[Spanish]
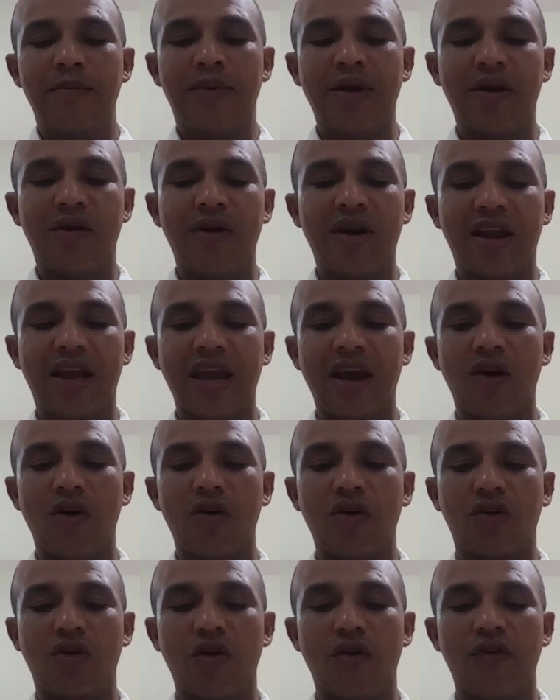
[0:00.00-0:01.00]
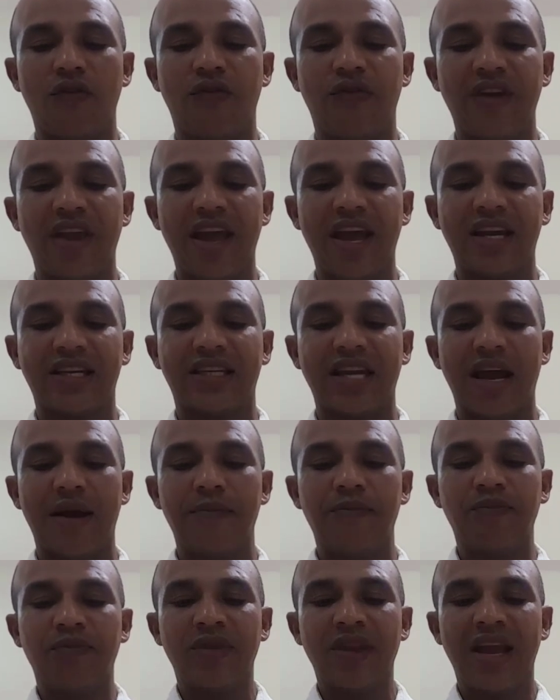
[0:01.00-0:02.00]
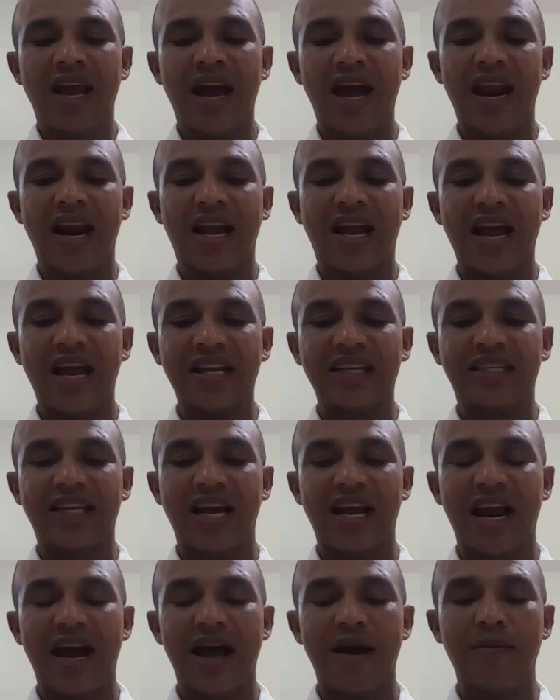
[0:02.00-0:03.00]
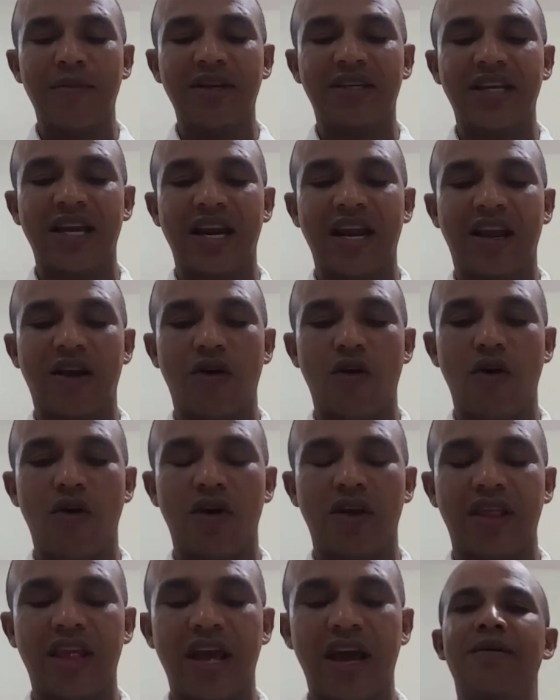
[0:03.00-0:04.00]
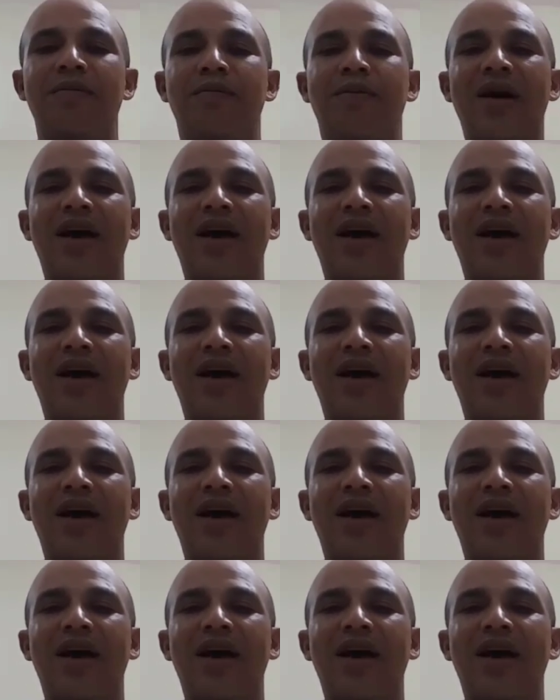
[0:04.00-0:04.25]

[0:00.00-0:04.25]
pero el que lo confiesa alcanzará misericordia.